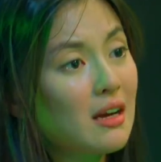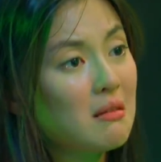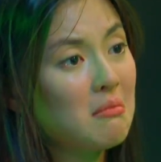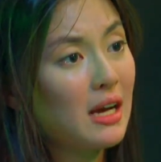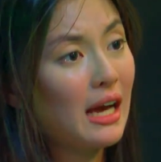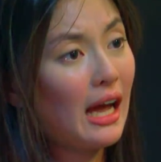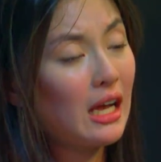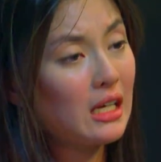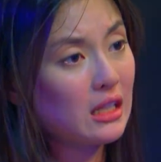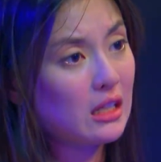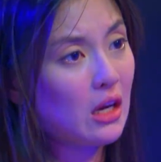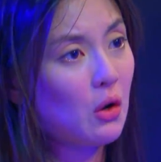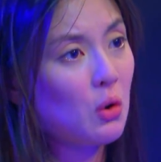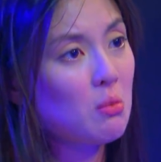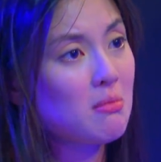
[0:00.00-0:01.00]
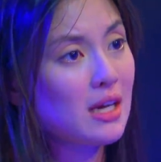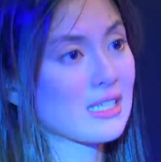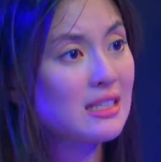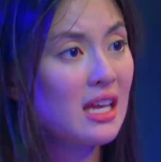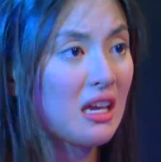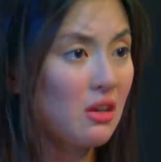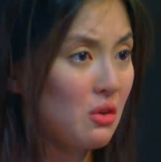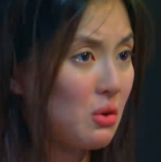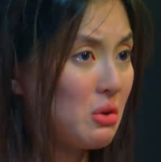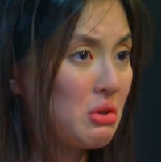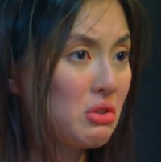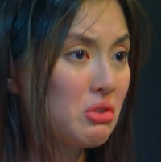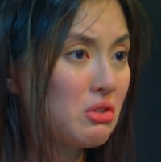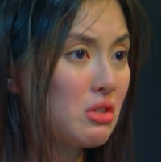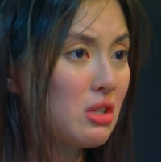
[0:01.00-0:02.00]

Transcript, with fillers: magalit ka o magselos.